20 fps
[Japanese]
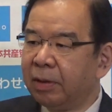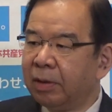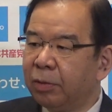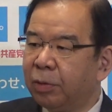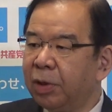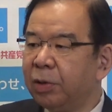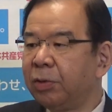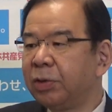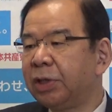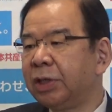
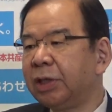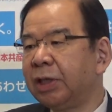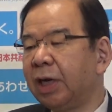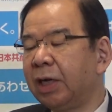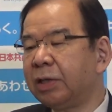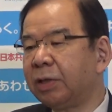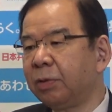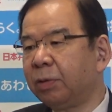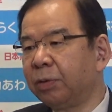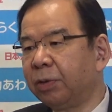これを侵
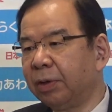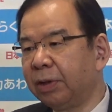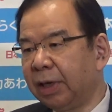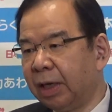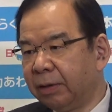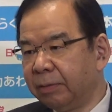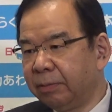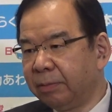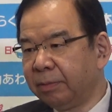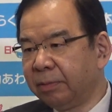害することに
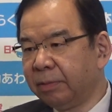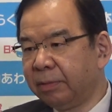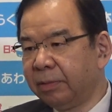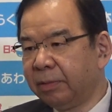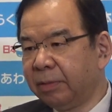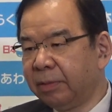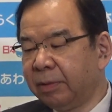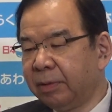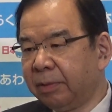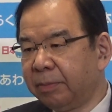なる
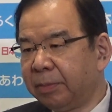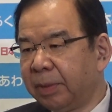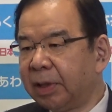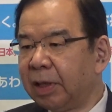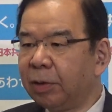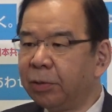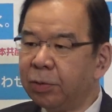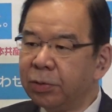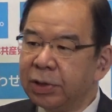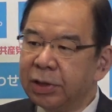ま
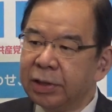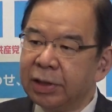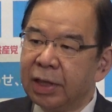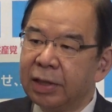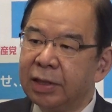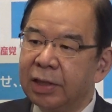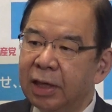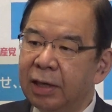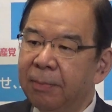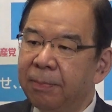た同時にで
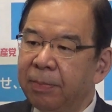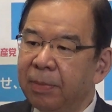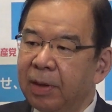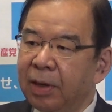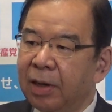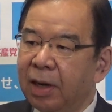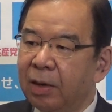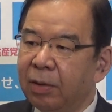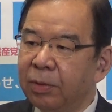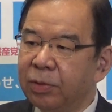すね
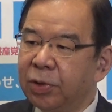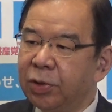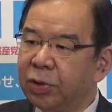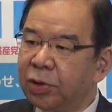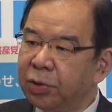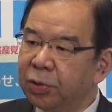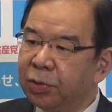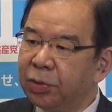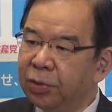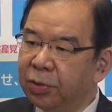あの首
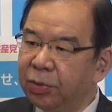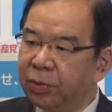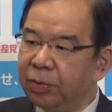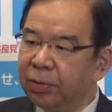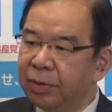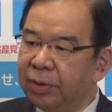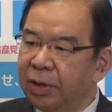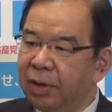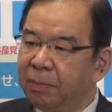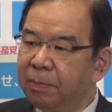相の
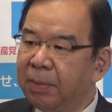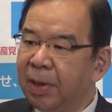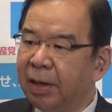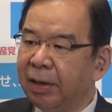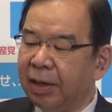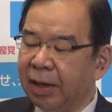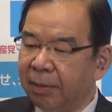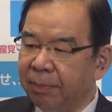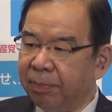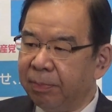任
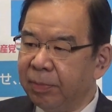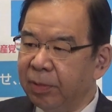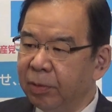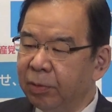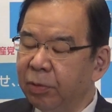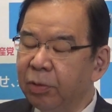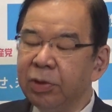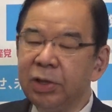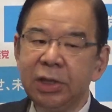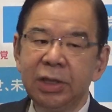命権
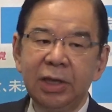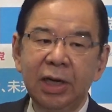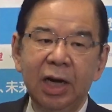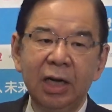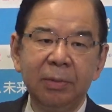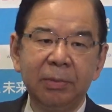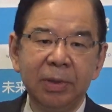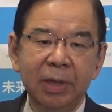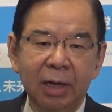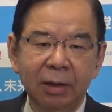この侵
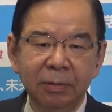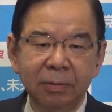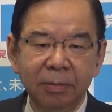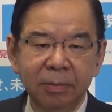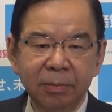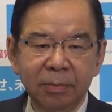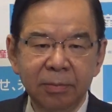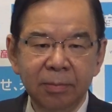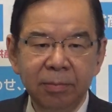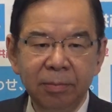害にもなる
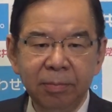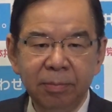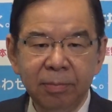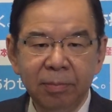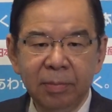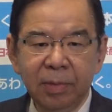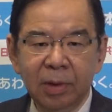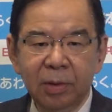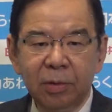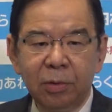
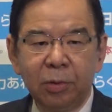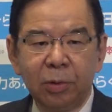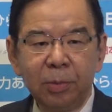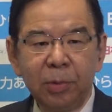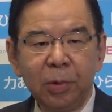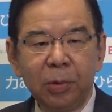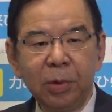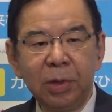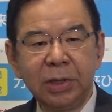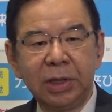ここ
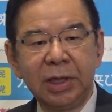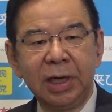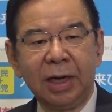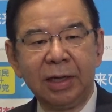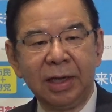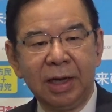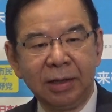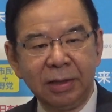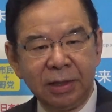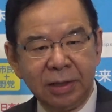も法律違
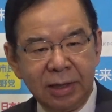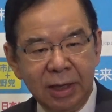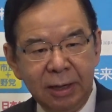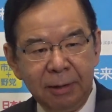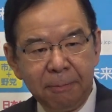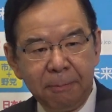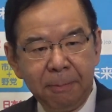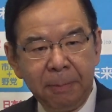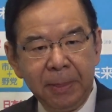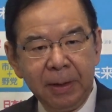反になるんです
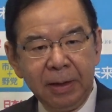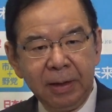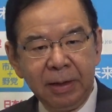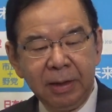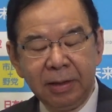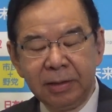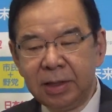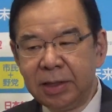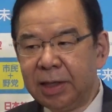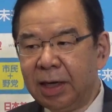ね
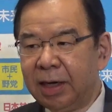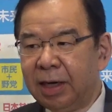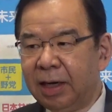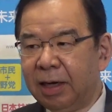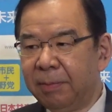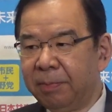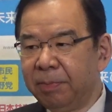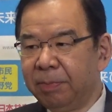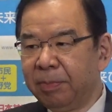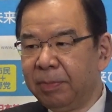ですか
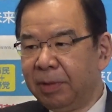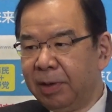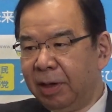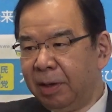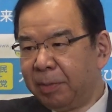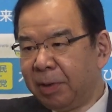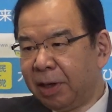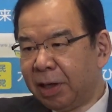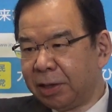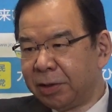ら
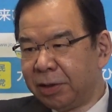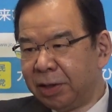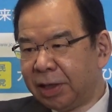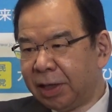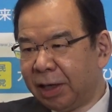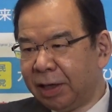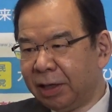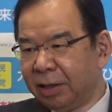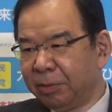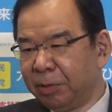今数え
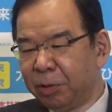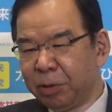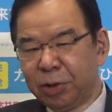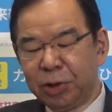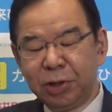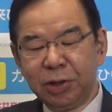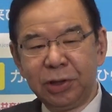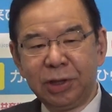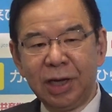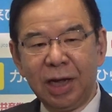ただけでも4
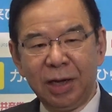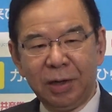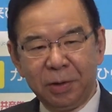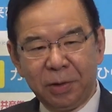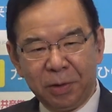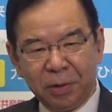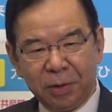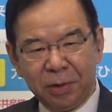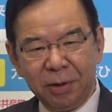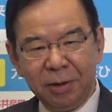つぐらい
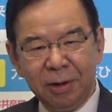の